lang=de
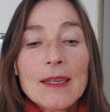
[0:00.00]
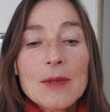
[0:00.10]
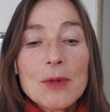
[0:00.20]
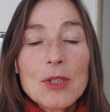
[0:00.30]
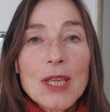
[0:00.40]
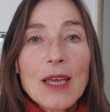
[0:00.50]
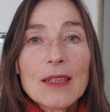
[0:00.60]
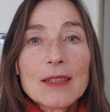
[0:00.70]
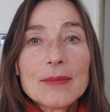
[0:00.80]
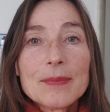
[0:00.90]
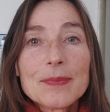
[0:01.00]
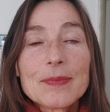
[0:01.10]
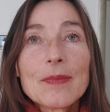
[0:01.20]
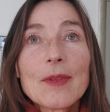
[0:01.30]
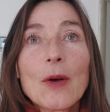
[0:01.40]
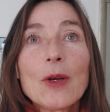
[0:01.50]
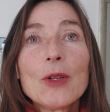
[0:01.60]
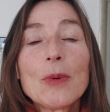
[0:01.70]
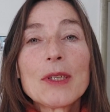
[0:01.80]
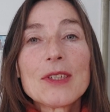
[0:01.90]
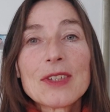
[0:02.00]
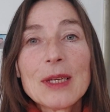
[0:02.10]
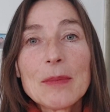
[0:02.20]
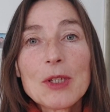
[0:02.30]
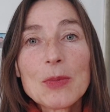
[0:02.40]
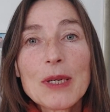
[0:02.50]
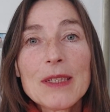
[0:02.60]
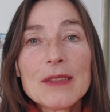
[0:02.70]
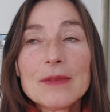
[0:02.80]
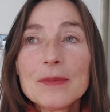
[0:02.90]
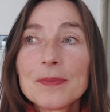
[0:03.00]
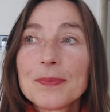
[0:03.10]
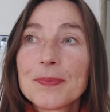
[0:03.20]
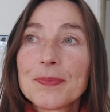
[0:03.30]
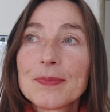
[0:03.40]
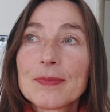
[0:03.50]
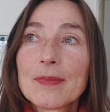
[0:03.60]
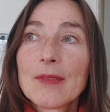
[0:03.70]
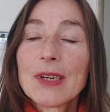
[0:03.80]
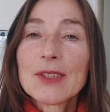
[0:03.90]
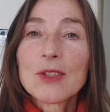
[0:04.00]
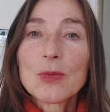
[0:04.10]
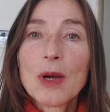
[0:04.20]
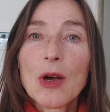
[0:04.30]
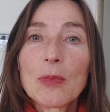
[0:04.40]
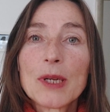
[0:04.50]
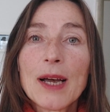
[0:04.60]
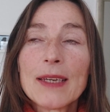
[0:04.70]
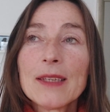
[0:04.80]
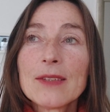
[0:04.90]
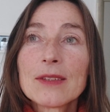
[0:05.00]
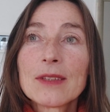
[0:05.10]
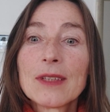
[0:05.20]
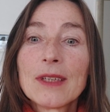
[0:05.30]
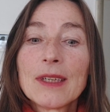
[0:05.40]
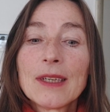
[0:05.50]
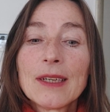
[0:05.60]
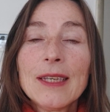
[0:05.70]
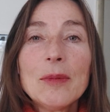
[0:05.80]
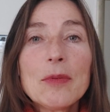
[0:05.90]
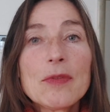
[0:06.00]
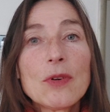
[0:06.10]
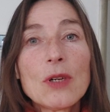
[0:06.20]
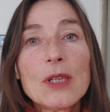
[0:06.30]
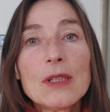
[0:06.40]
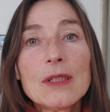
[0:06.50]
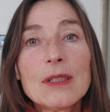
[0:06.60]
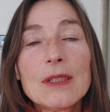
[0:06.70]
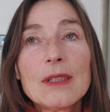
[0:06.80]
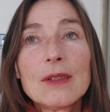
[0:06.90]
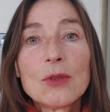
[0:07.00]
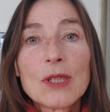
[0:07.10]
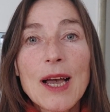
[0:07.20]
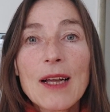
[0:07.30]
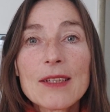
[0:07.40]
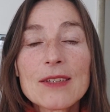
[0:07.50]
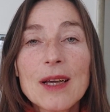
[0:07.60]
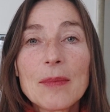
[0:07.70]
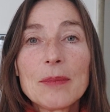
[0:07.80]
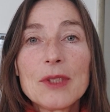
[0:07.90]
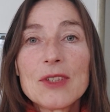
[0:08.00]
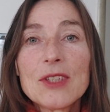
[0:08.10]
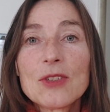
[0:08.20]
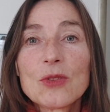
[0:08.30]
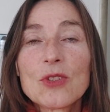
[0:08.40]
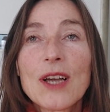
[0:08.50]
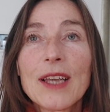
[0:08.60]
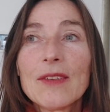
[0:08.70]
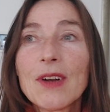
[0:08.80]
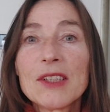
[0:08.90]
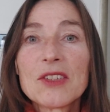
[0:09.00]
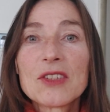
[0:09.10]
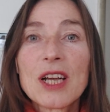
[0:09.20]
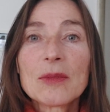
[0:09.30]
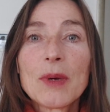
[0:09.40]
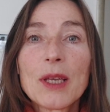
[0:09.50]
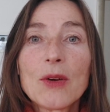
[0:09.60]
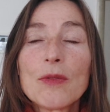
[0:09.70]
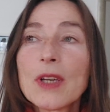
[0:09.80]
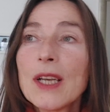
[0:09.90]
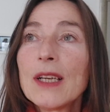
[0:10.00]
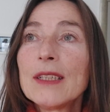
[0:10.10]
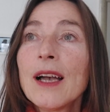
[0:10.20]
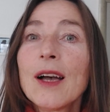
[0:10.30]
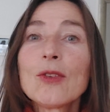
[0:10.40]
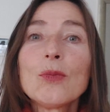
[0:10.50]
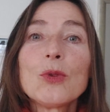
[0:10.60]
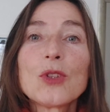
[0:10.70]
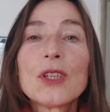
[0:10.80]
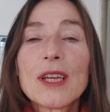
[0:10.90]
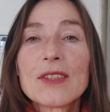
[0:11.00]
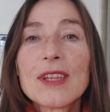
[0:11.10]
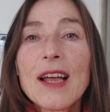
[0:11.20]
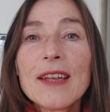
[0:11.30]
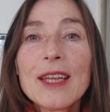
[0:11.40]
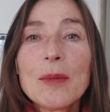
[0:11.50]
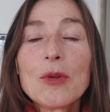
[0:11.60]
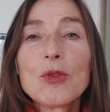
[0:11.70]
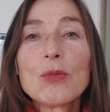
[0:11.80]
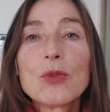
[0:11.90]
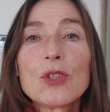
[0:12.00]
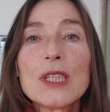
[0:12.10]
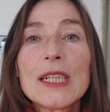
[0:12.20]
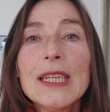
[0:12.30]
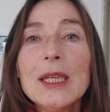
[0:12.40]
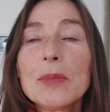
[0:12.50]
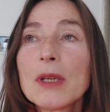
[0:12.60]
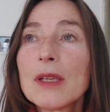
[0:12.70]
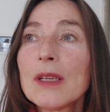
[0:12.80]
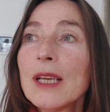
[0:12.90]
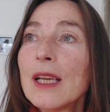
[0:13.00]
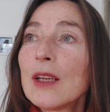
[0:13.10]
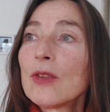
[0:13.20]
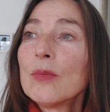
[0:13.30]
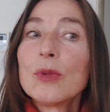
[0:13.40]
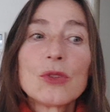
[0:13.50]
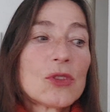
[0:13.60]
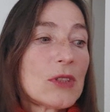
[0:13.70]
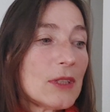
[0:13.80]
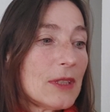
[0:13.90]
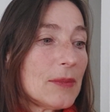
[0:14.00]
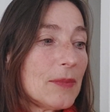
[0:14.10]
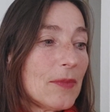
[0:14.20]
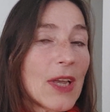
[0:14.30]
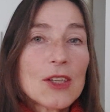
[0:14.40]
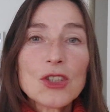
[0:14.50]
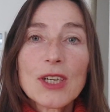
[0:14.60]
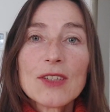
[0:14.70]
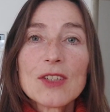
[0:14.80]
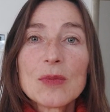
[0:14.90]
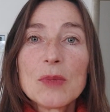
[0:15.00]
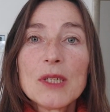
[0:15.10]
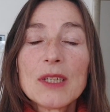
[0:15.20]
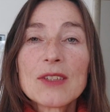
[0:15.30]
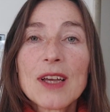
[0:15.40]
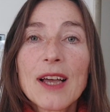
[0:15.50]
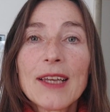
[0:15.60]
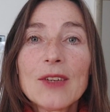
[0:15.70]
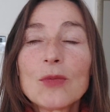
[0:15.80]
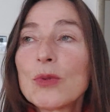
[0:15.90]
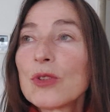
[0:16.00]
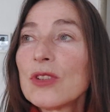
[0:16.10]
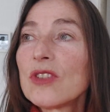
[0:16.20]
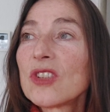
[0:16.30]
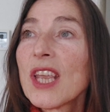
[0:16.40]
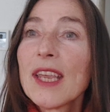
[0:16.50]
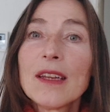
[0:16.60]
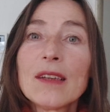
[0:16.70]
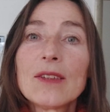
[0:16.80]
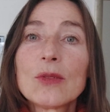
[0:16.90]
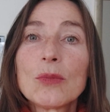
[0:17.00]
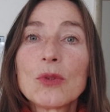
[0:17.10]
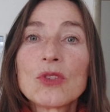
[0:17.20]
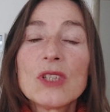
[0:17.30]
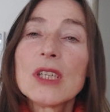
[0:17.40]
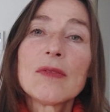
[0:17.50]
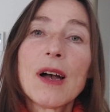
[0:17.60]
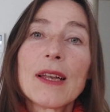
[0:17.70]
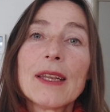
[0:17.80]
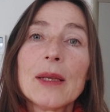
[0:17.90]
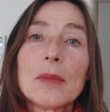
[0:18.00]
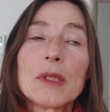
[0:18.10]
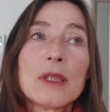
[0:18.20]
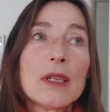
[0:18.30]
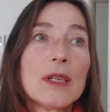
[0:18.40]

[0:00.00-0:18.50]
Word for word: Ich möchte gerne heute über das Thema sprechen, was es überhaupt heißt, liebevoll und achtsam mit sich zu sein, weil das sagt man ja oft, ja, du musst dich erst annehmen, du musst dich lieben, du musst ähm, wertschätzend mit dir sein, du musst dich sehen, du musst dich wahrnehmen,